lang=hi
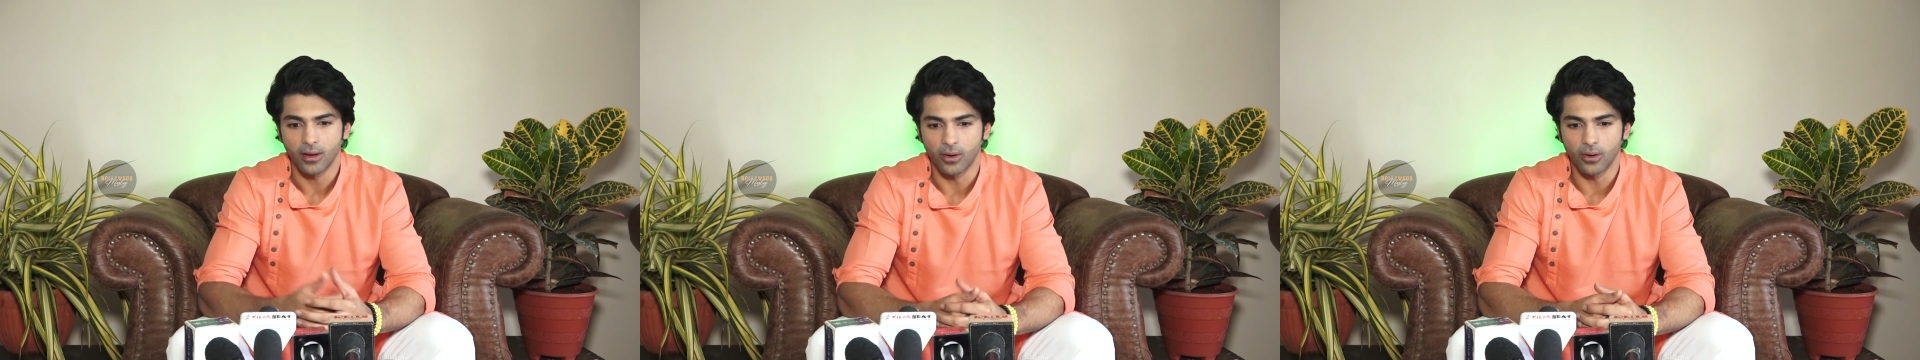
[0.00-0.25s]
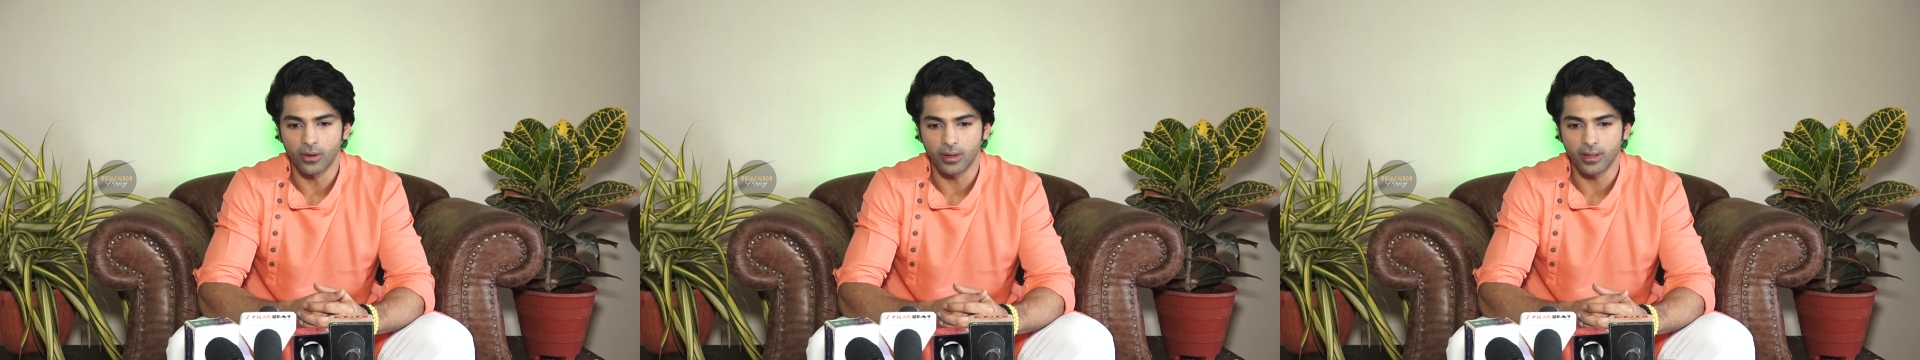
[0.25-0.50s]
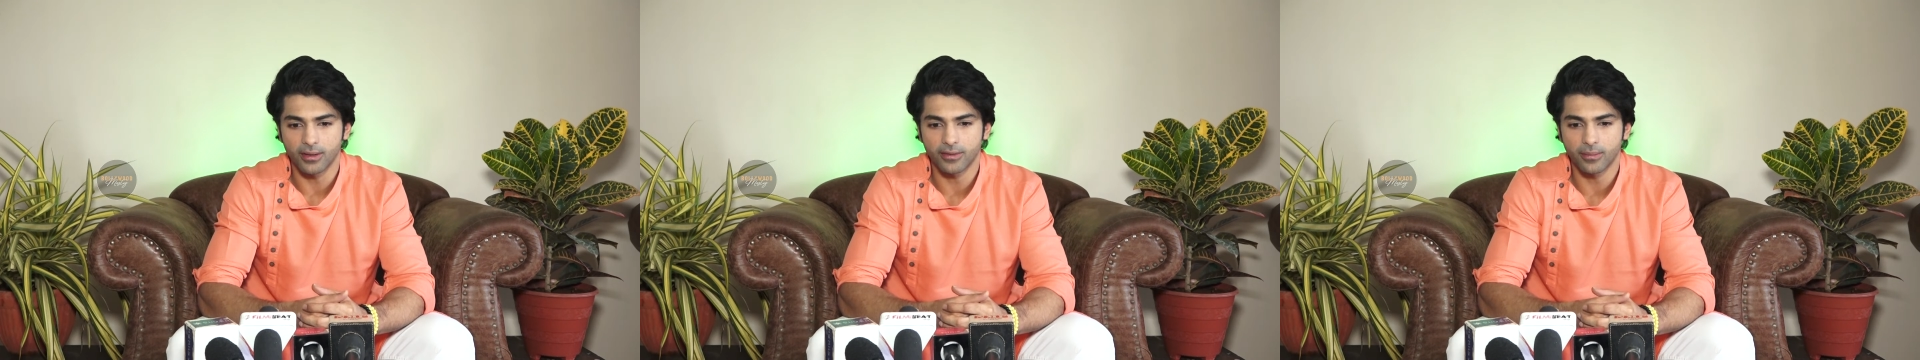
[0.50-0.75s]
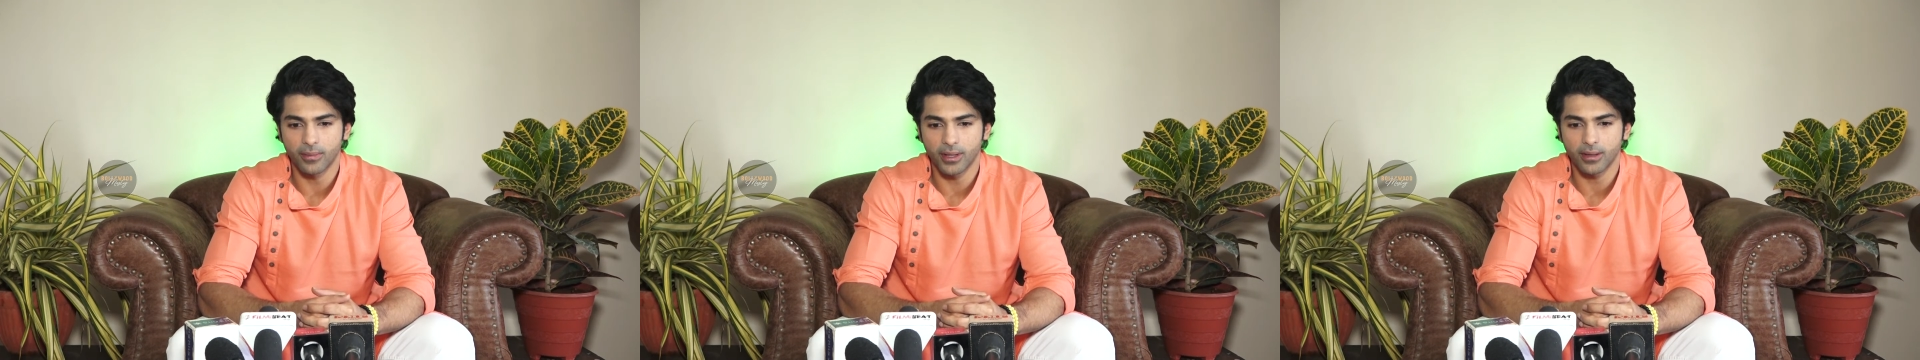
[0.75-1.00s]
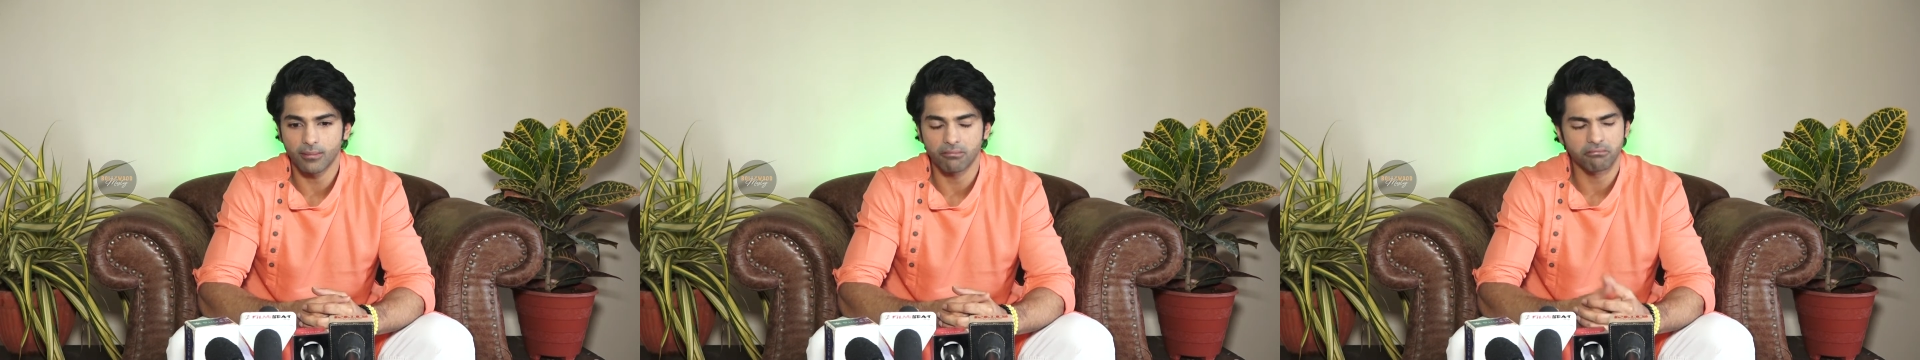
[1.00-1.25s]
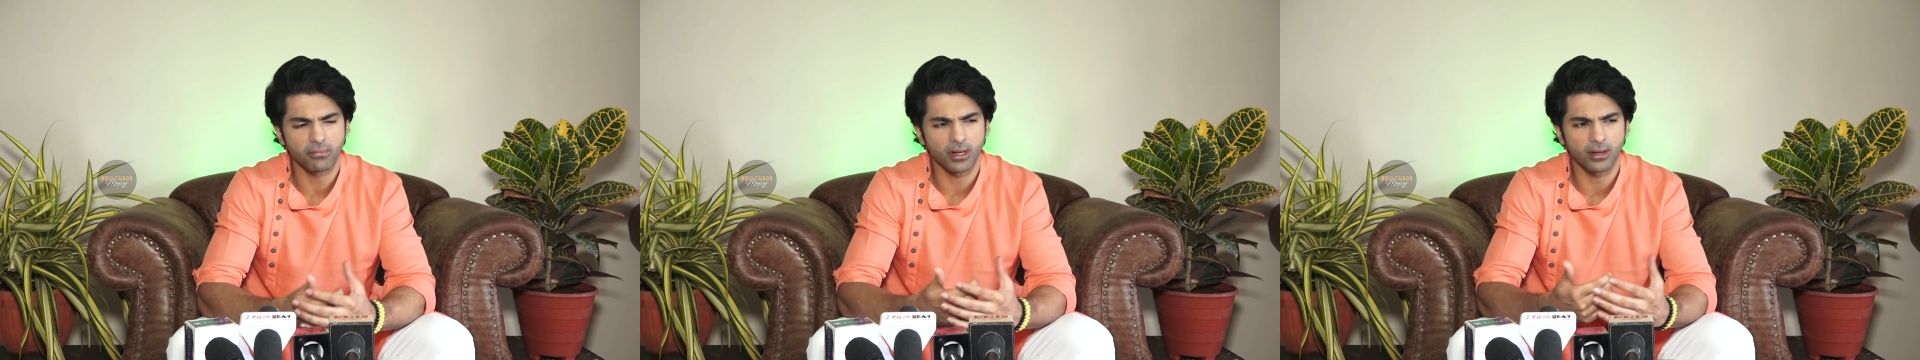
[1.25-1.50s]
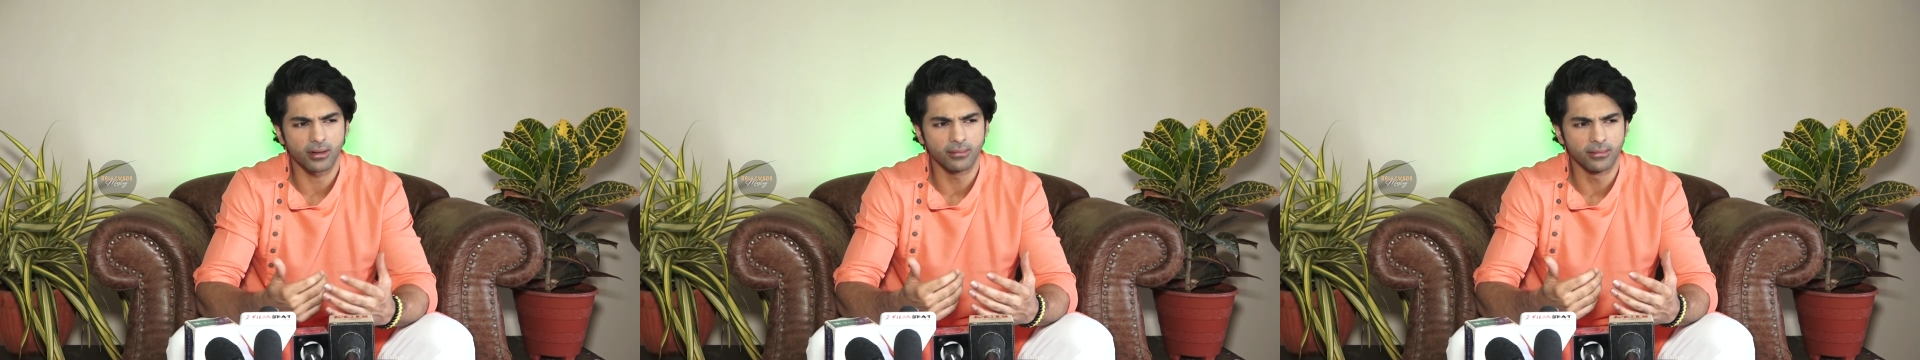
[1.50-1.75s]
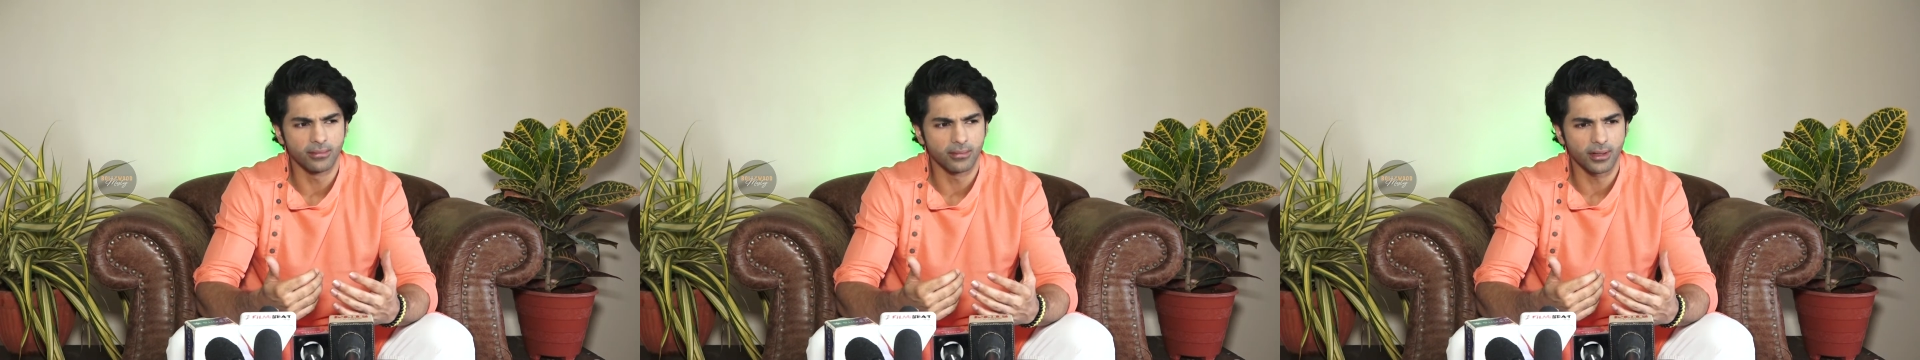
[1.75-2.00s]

और इसमें um,